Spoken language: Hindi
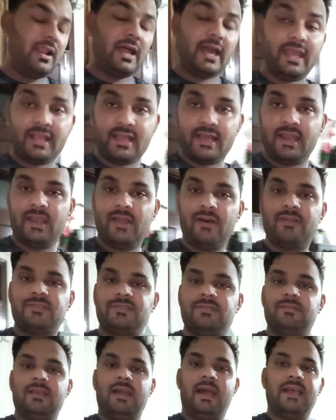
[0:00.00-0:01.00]
को लाइक करना और
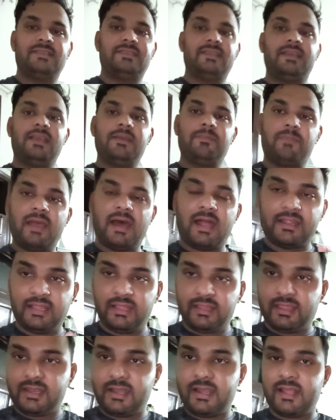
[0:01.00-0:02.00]
ऐसे ही प्यार
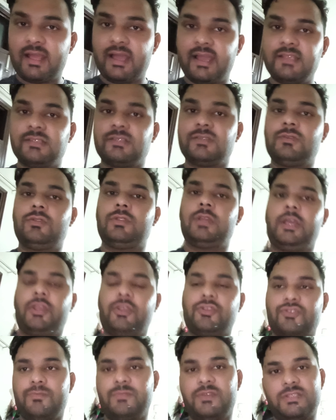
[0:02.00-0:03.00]
देते रहना गाइस सो
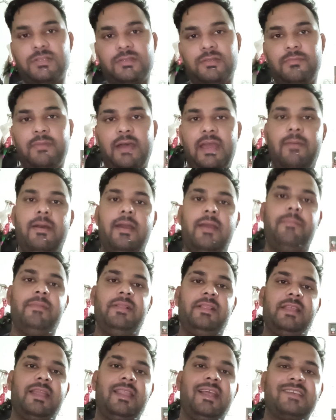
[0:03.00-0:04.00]
थैंक यू सो मच बाय बाय
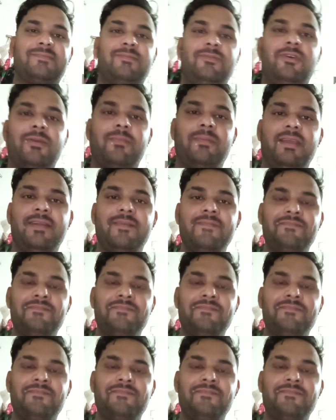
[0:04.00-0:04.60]
मिलते हैं नेक्स्ट ब्लॉग में